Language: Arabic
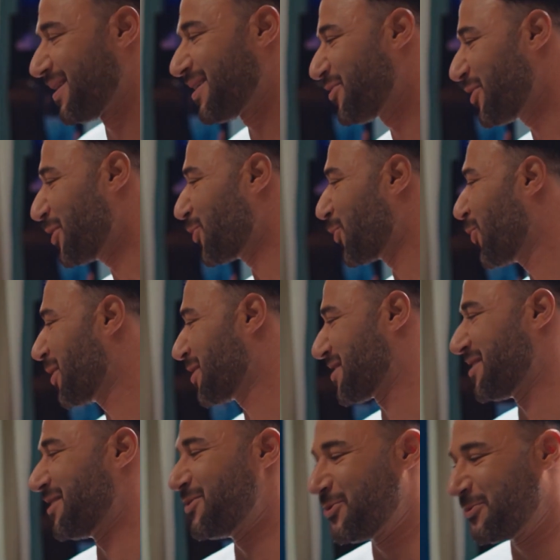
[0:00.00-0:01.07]
انا فاكره
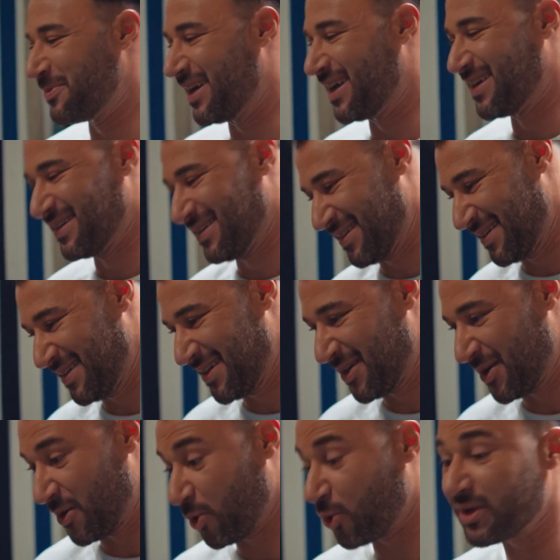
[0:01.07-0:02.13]
كويس اليوم ده
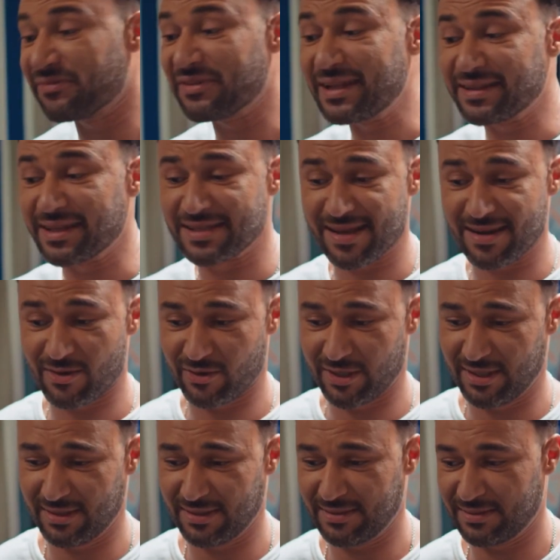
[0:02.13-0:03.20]
كنا في ثالثه ثانوي
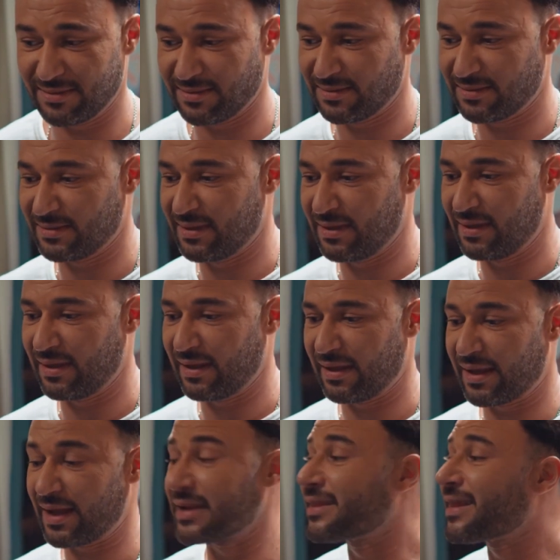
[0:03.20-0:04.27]

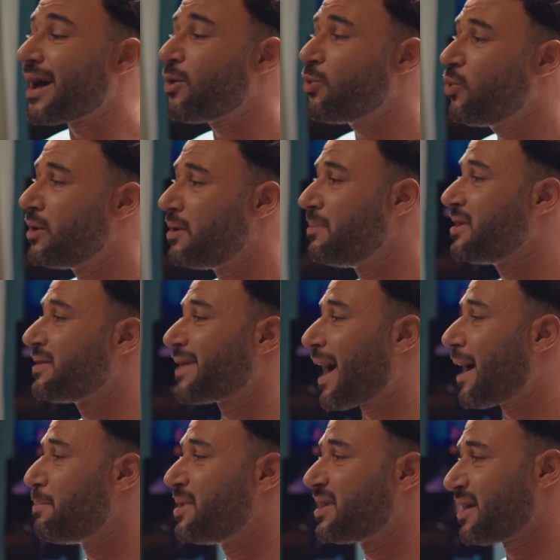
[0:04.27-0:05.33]
كانت اول بنت
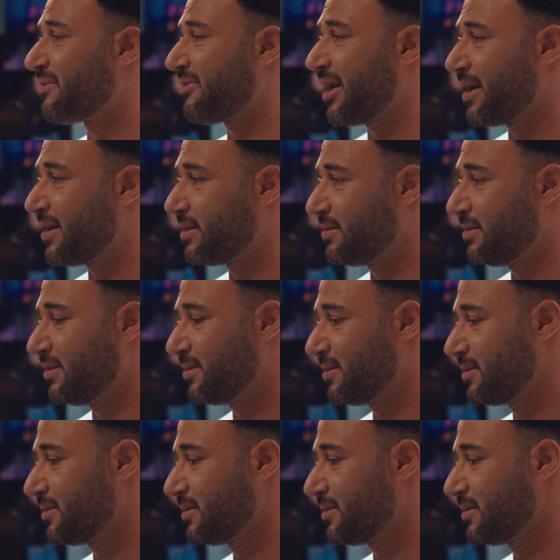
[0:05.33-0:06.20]
حبيتها في حياتي